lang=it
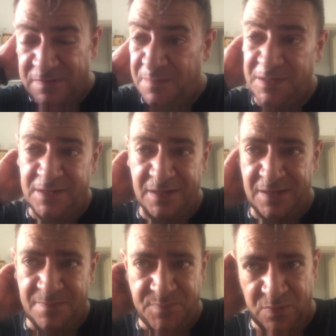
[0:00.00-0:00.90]
veramente
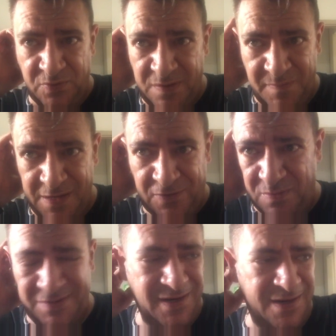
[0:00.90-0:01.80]
improponibile,
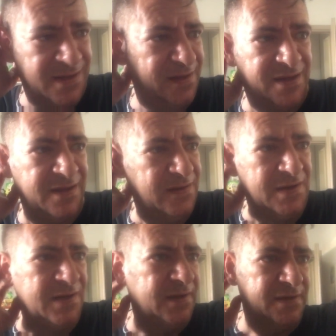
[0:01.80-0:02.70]
come dire,
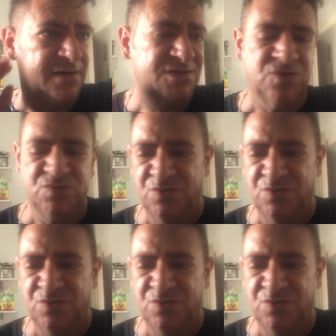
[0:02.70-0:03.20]
che ne so, New